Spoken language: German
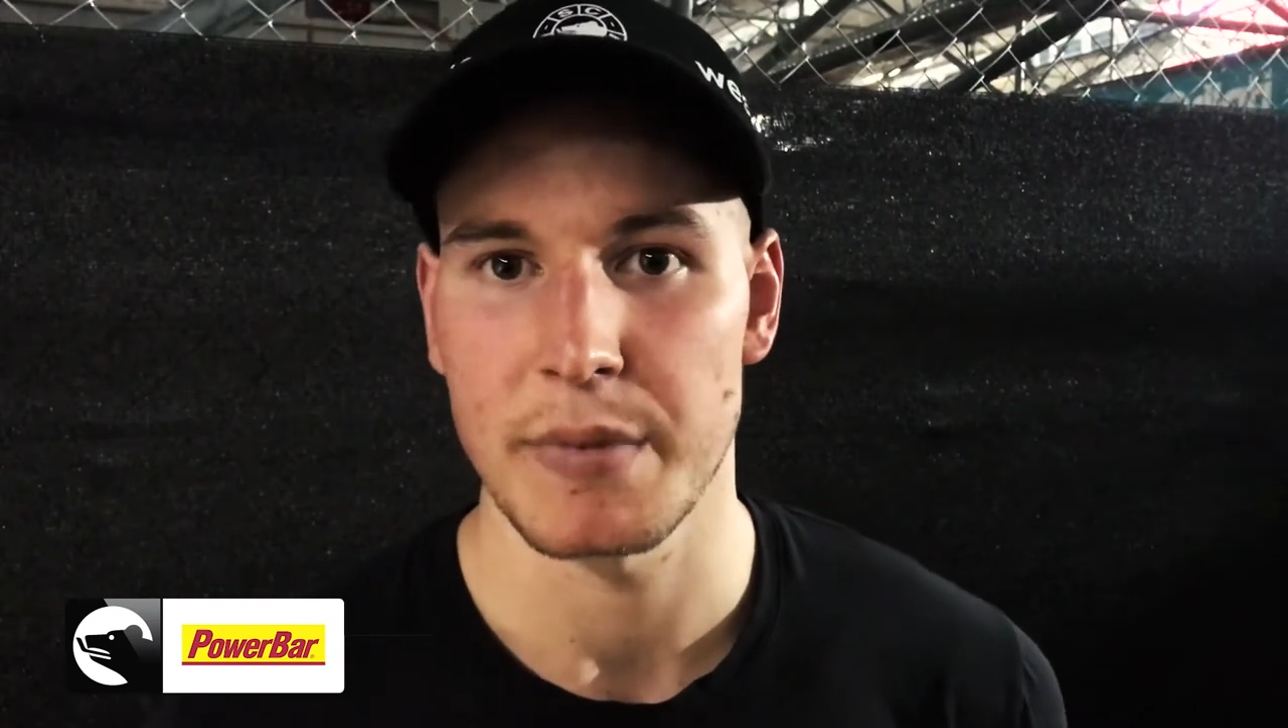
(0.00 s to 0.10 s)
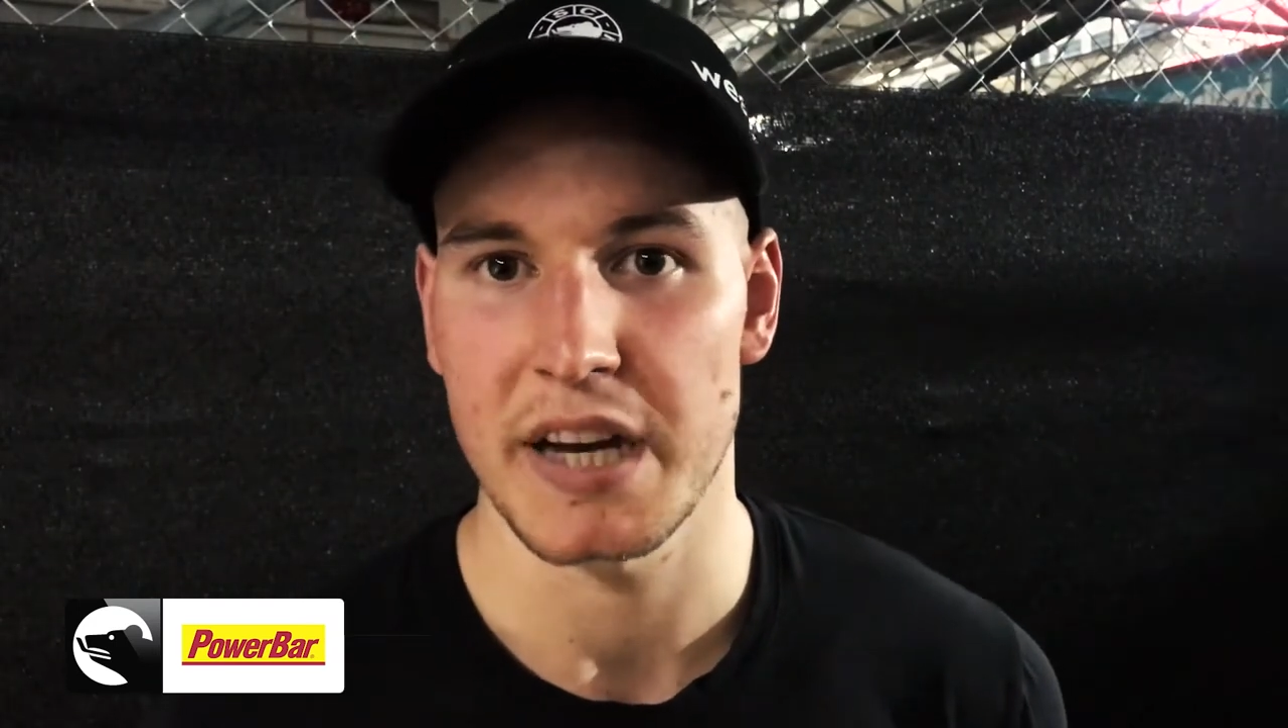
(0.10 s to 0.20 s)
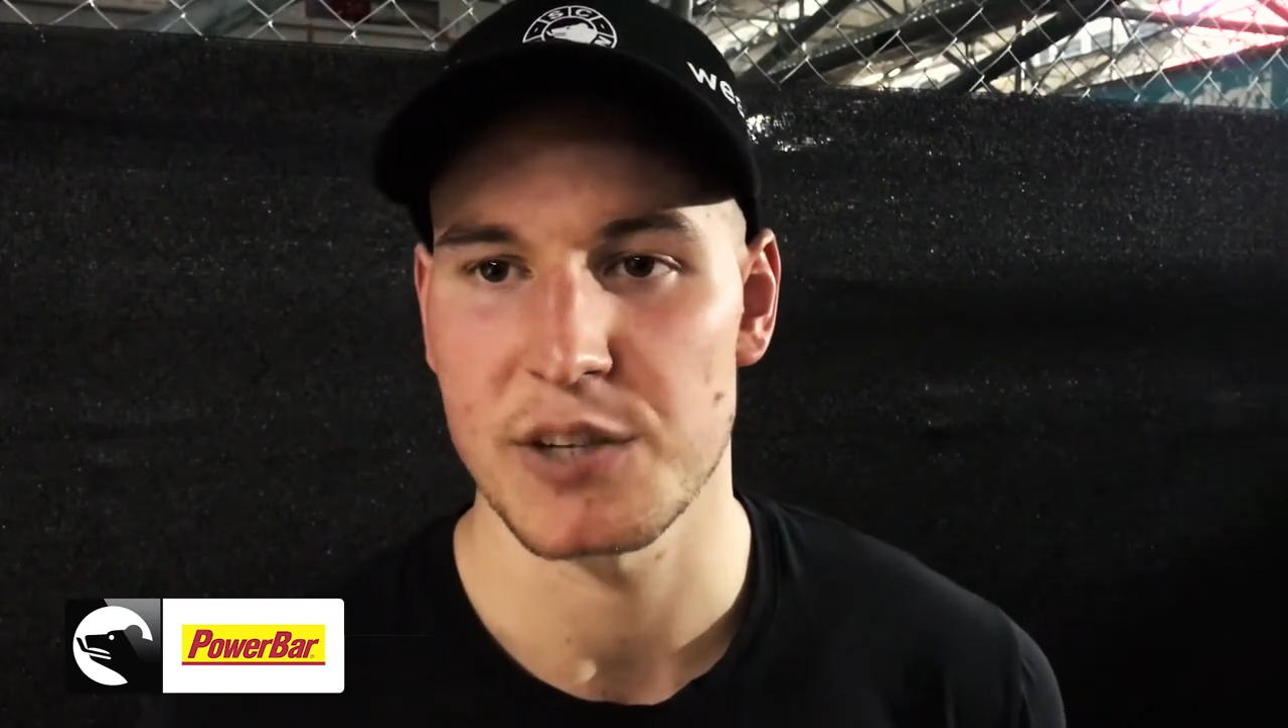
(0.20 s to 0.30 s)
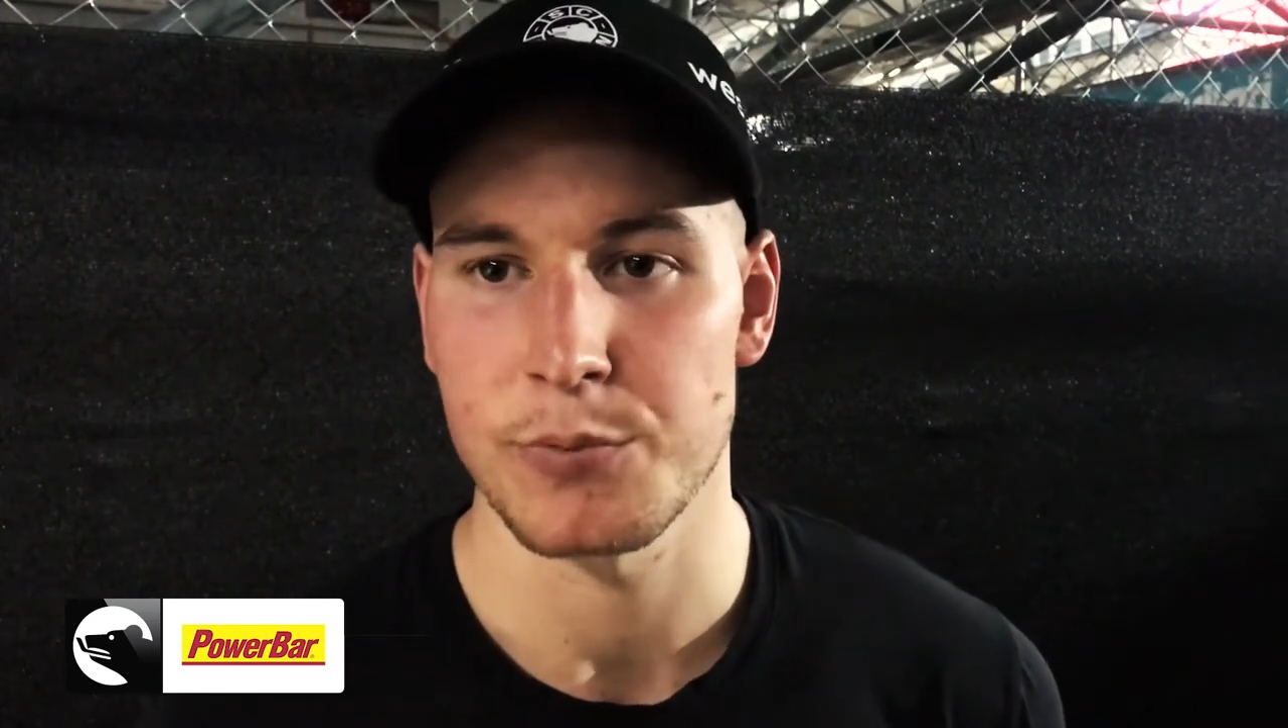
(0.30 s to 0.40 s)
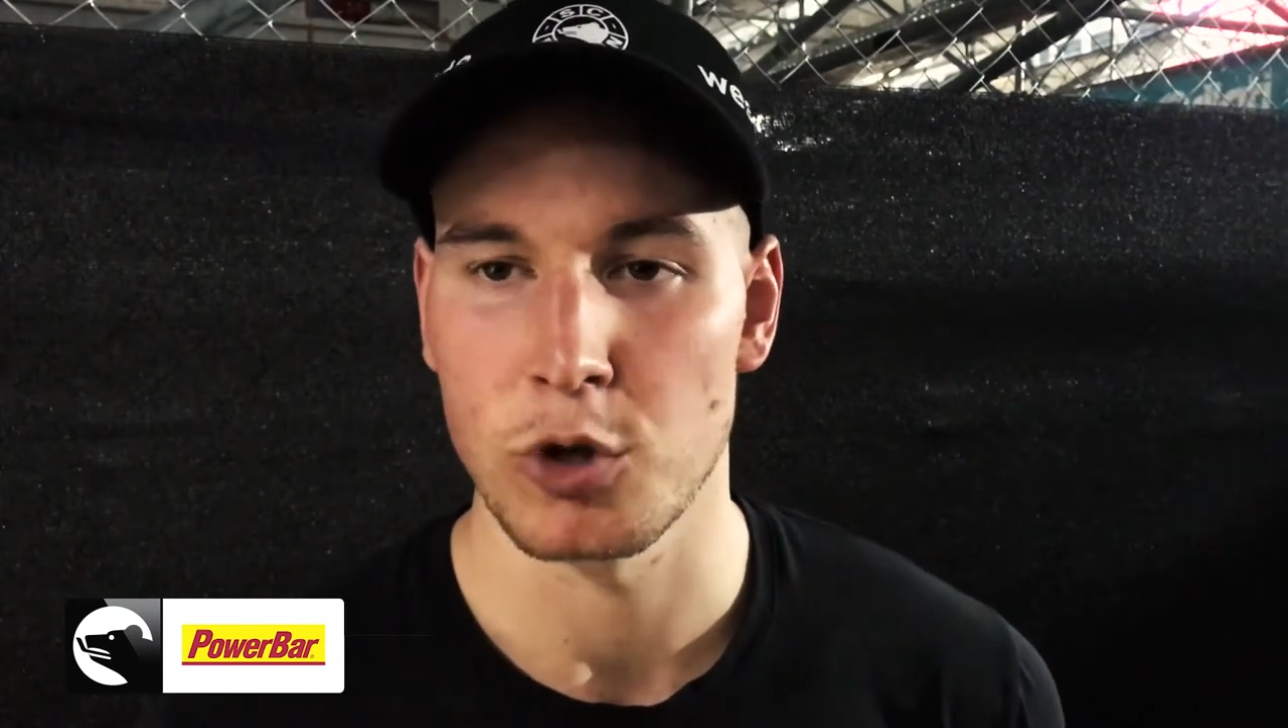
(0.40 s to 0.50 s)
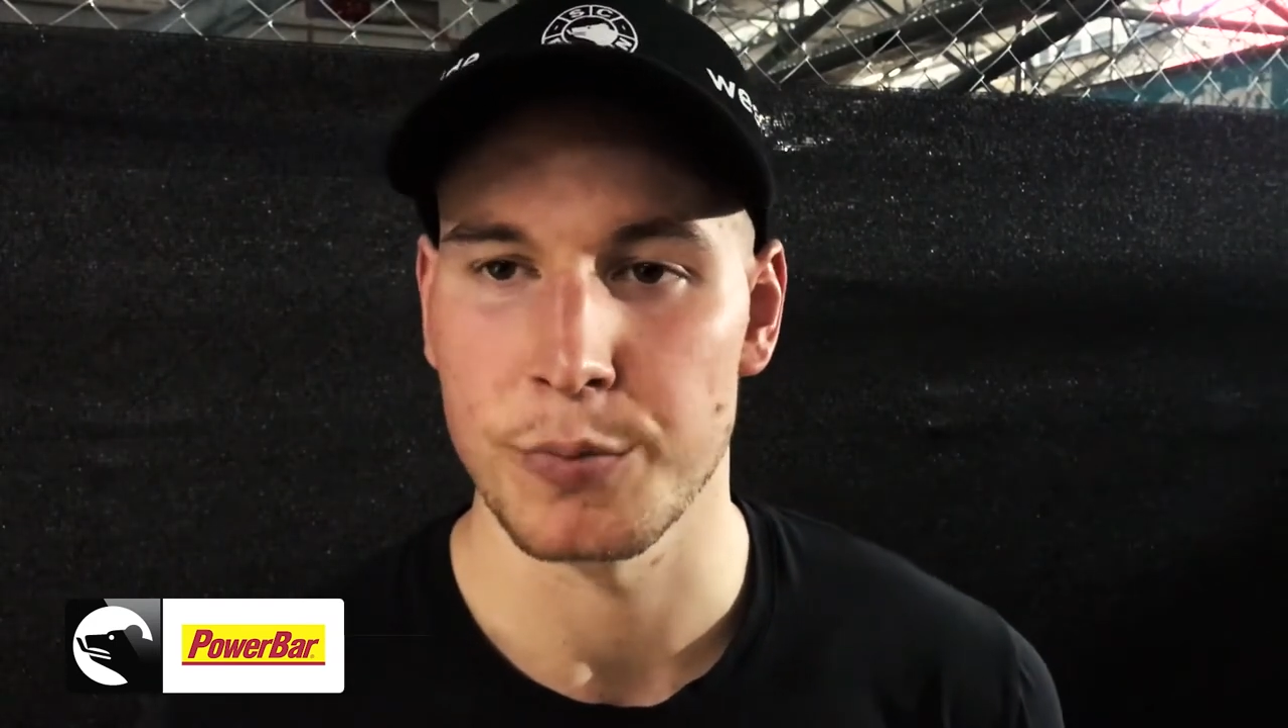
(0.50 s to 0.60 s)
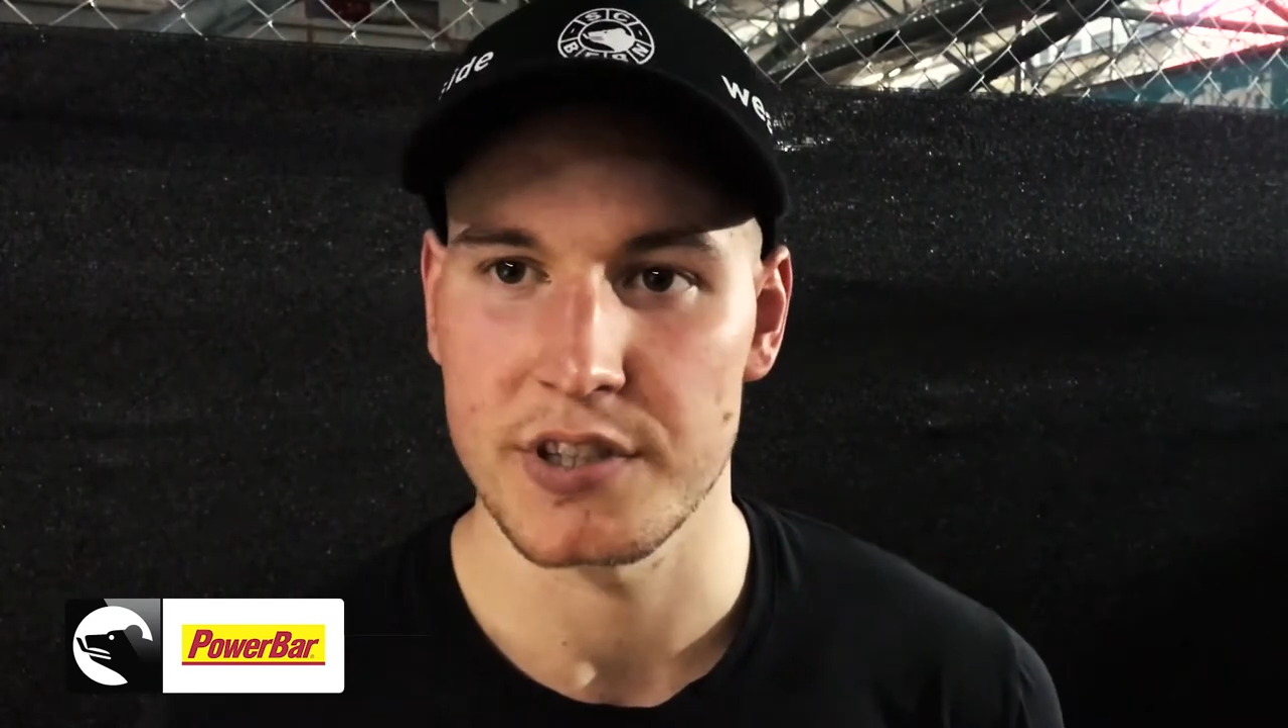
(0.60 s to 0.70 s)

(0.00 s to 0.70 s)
Manchmal braucht man